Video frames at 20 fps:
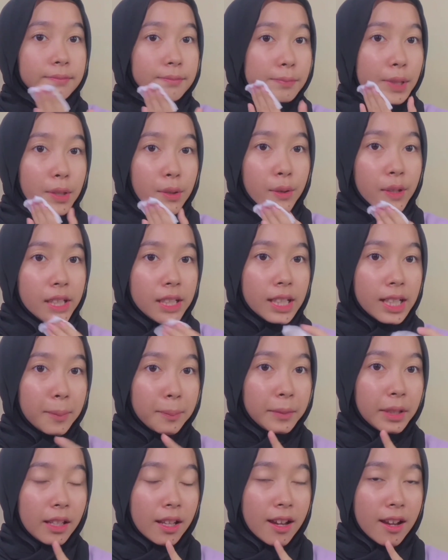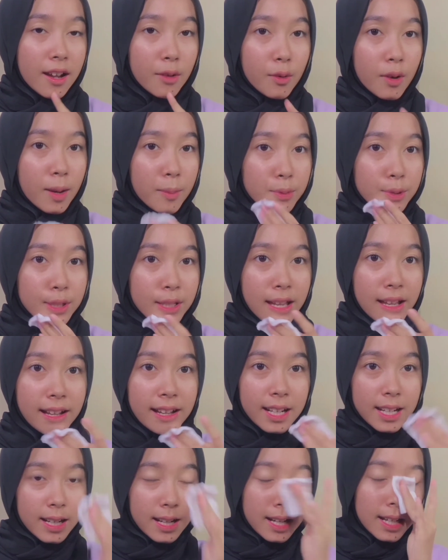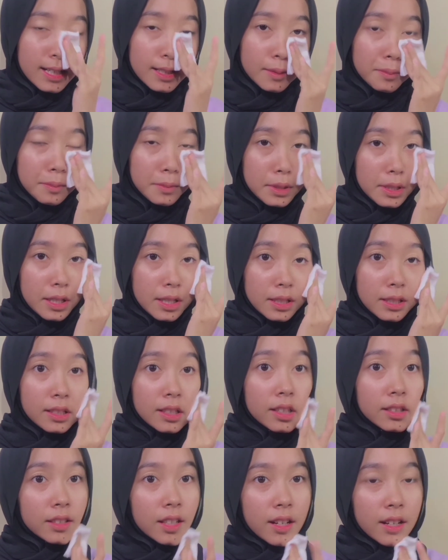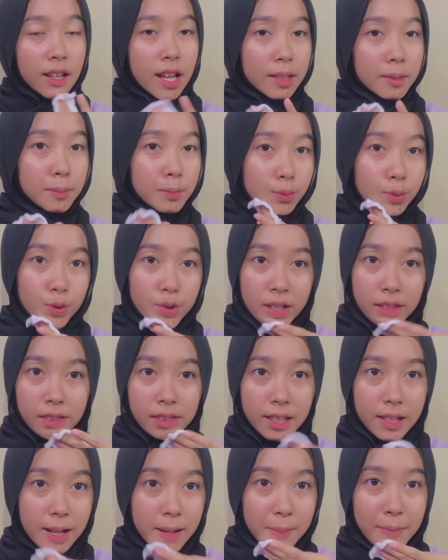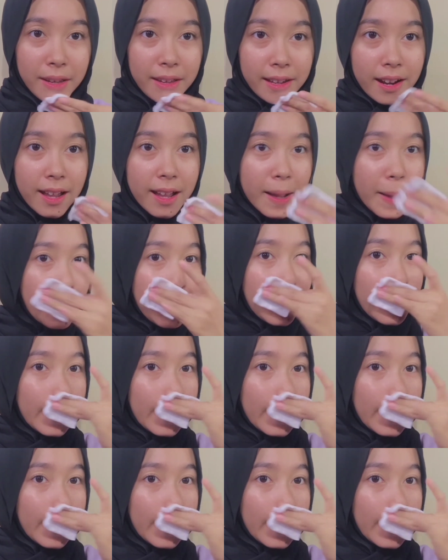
by the way ini lip nggak aku hapus ya karena biar tidak terlihat pucat di kamera